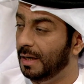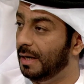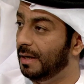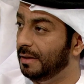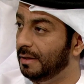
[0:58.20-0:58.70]

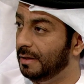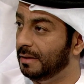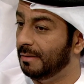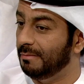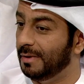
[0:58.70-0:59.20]
الذي
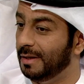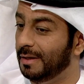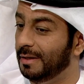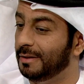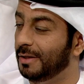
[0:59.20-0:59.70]
تم
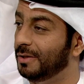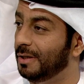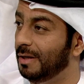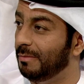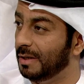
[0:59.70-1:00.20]

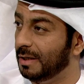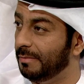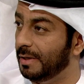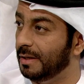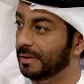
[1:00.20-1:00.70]
تدشينه من
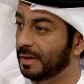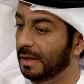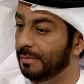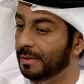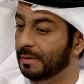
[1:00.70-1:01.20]
قبل صاحب